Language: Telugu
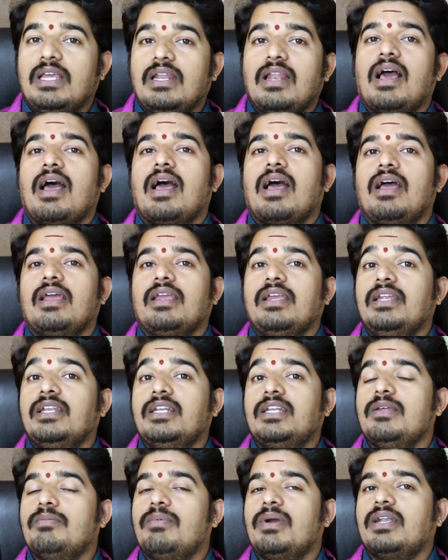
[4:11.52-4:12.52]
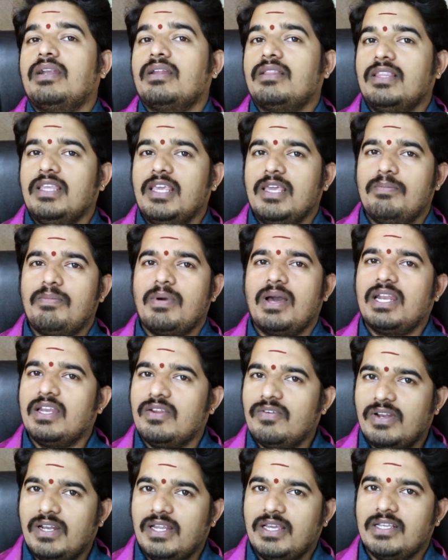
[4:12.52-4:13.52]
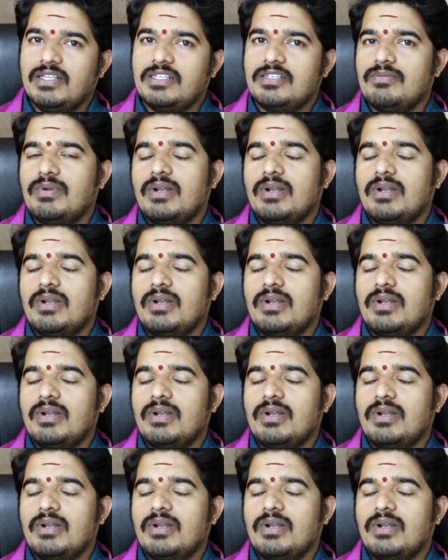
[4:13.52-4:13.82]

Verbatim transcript: ఇలా ఇంటి బయట దీపాన్ని వెలిగించి